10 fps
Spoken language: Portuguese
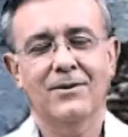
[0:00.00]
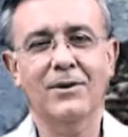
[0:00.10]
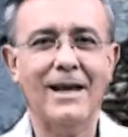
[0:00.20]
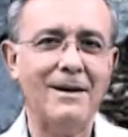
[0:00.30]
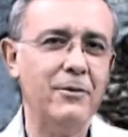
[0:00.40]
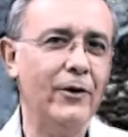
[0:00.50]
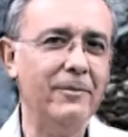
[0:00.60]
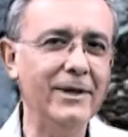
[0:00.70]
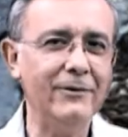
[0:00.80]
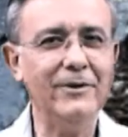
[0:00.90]
Olá, meu
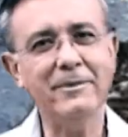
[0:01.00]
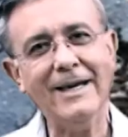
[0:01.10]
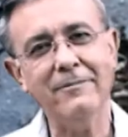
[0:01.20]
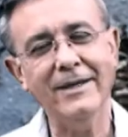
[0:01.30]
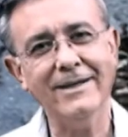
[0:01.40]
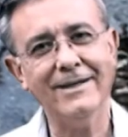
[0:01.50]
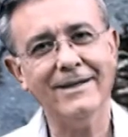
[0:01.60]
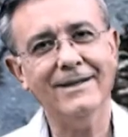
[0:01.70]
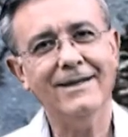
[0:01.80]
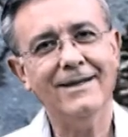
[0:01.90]
amigo e minha
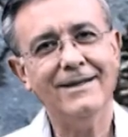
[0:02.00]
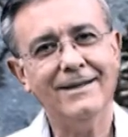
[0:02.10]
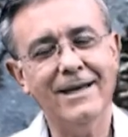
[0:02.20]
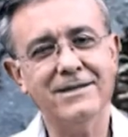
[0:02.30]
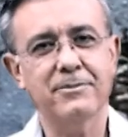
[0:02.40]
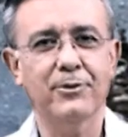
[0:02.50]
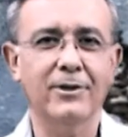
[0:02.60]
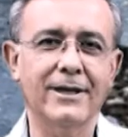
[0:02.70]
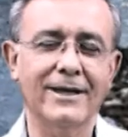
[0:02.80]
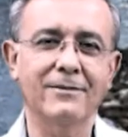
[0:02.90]
amiga, neste
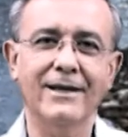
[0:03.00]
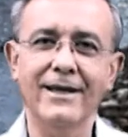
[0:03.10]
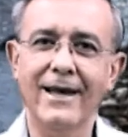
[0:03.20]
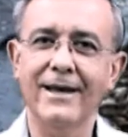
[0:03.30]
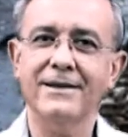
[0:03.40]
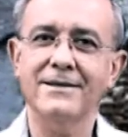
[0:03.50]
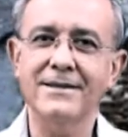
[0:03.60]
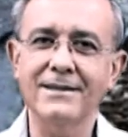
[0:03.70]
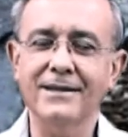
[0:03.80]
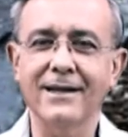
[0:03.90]
programa que é
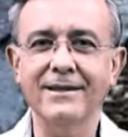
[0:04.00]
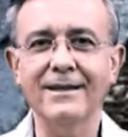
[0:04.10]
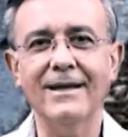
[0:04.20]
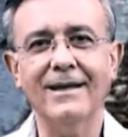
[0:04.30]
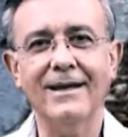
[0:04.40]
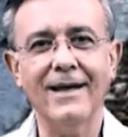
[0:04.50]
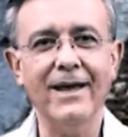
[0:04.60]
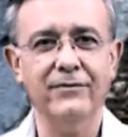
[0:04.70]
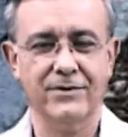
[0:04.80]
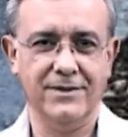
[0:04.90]
Cidadania
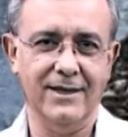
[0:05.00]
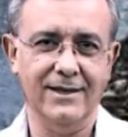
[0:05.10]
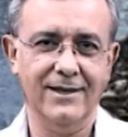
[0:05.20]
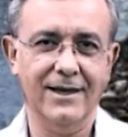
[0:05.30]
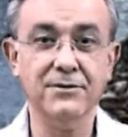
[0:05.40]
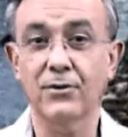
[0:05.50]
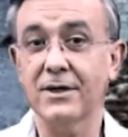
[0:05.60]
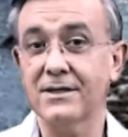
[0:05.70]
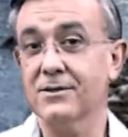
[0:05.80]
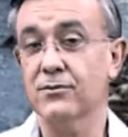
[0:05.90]
é Você. As
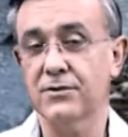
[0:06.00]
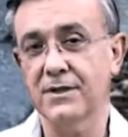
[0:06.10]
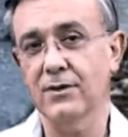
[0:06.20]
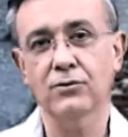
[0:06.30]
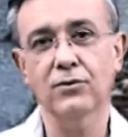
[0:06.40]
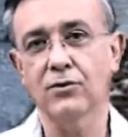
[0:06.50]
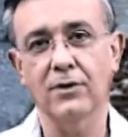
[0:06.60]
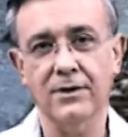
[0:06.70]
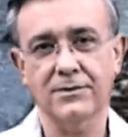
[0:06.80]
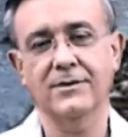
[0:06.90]
coisas do seu, do
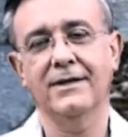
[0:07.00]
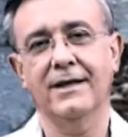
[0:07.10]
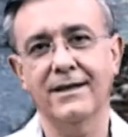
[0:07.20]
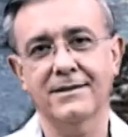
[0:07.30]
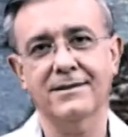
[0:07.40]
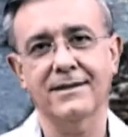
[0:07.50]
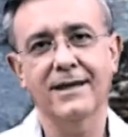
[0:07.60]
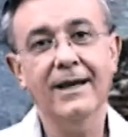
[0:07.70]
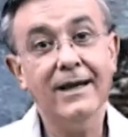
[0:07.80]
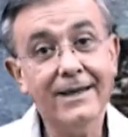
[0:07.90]
nosso interesse
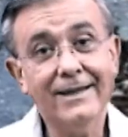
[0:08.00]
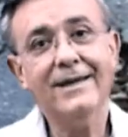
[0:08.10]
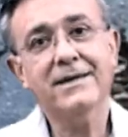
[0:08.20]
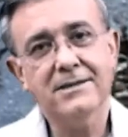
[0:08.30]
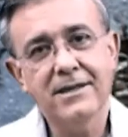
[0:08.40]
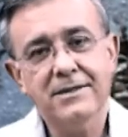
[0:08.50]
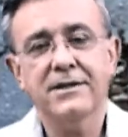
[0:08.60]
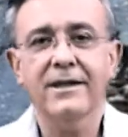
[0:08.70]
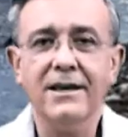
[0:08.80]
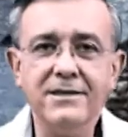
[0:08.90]
e que
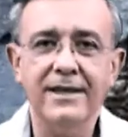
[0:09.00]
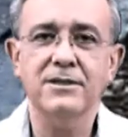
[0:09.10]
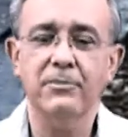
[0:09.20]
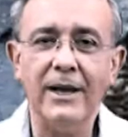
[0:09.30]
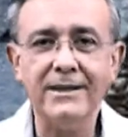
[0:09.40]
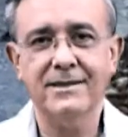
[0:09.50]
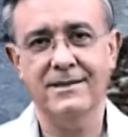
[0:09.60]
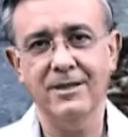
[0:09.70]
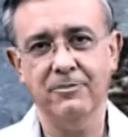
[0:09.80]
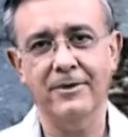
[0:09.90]
exigem que a gente
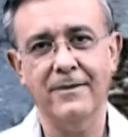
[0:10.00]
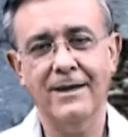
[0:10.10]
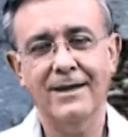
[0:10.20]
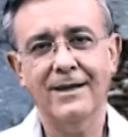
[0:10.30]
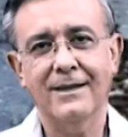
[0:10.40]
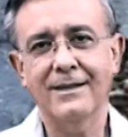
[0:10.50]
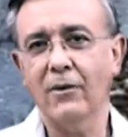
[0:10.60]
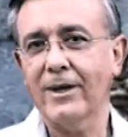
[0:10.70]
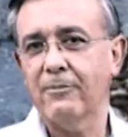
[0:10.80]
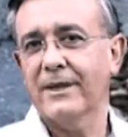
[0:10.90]
participe.
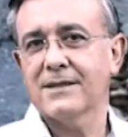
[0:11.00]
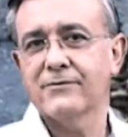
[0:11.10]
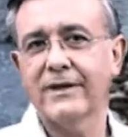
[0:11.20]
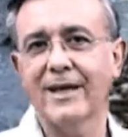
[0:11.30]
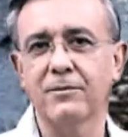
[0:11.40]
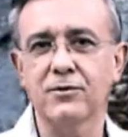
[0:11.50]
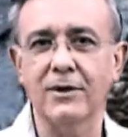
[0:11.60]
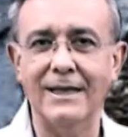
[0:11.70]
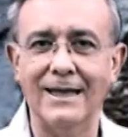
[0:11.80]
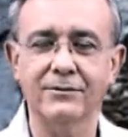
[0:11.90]
Não que apenas fiquemos
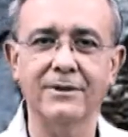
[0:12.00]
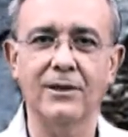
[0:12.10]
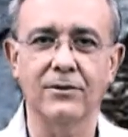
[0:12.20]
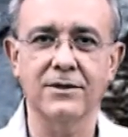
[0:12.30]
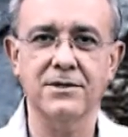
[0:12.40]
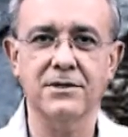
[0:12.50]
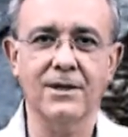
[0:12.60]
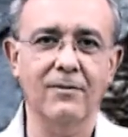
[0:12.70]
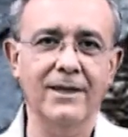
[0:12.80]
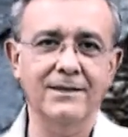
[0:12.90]
olhando de longe,
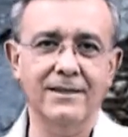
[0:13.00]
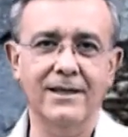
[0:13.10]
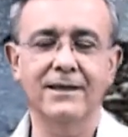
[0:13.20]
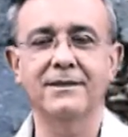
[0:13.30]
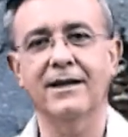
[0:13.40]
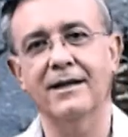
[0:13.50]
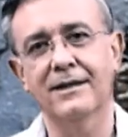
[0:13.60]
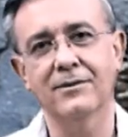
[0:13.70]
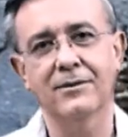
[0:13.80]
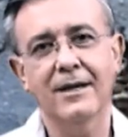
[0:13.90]
geralmente
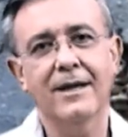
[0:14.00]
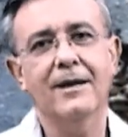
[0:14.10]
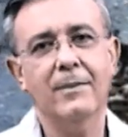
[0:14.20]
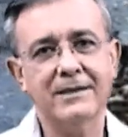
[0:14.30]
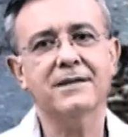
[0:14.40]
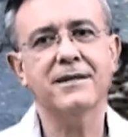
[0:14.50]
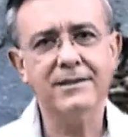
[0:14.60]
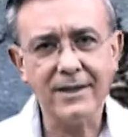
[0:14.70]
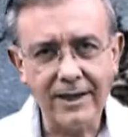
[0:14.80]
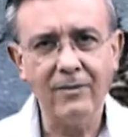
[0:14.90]
criticando, mas a
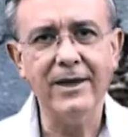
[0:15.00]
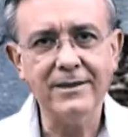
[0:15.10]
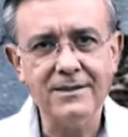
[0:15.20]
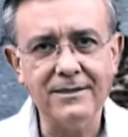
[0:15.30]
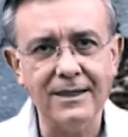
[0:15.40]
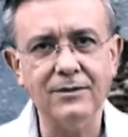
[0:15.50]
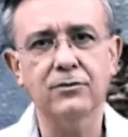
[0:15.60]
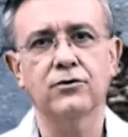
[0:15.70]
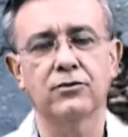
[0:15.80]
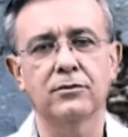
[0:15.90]
gente realmente
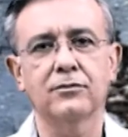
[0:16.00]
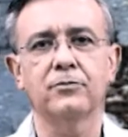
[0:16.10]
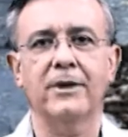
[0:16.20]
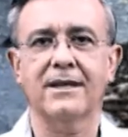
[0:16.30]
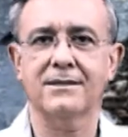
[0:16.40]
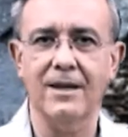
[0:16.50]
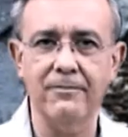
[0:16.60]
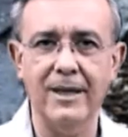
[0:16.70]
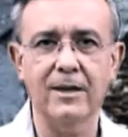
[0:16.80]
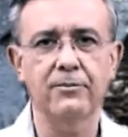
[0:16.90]
estando junto para
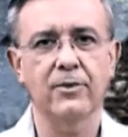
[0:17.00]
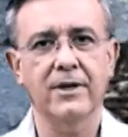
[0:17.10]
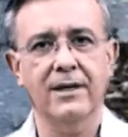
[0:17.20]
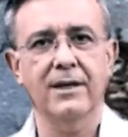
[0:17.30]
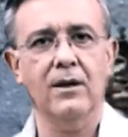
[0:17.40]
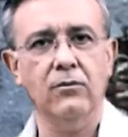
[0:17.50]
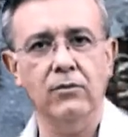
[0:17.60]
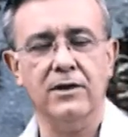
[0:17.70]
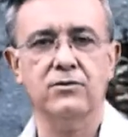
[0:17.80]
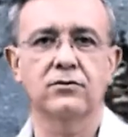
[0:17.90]
saber por que, que
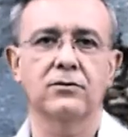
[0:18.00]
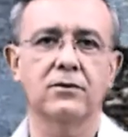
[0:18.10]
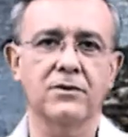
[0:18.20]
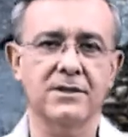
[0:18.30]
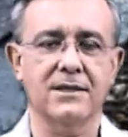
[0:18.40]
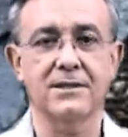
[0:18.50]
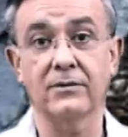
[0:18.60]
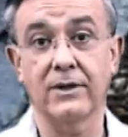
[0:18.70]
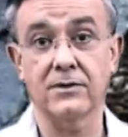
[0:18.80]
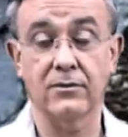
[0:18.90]
algum assunto não está
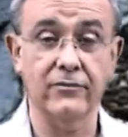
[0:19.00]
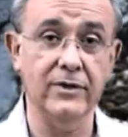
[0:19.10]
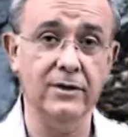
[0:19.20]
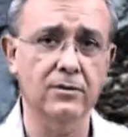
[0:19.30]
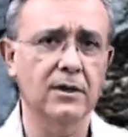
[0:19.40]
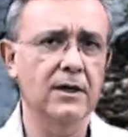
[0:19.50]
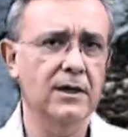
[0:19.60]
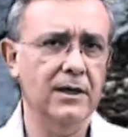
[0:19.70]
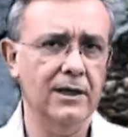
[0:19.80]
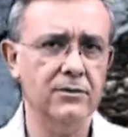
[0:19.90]
sendo resolvido,
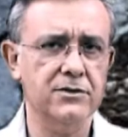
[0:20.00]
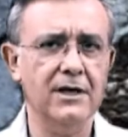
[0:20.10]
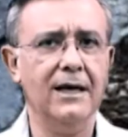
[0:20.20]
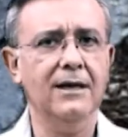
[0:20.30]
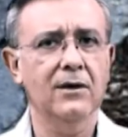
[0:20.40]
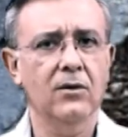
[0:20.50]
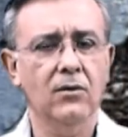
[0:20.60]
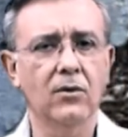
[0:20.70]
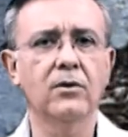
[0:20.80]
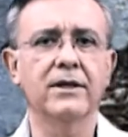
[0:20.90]
elogiar
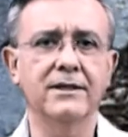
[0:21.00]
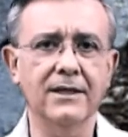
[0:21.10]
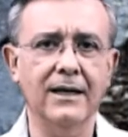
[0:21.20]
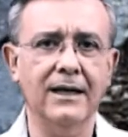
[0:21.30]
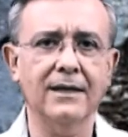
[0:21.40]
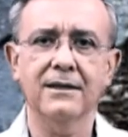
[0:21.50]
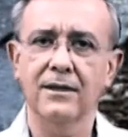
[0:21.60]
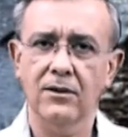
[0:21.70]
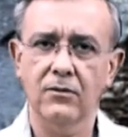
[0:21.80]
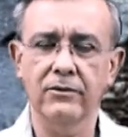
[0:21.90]
ou criticar
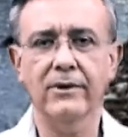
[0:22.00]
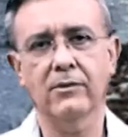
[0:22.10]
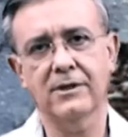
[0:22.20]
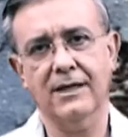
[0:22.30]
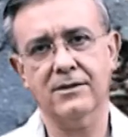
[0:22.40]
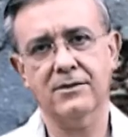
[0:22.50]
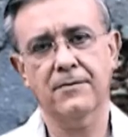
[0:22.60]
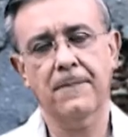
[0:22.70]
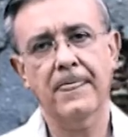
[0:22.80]
quando é o caso.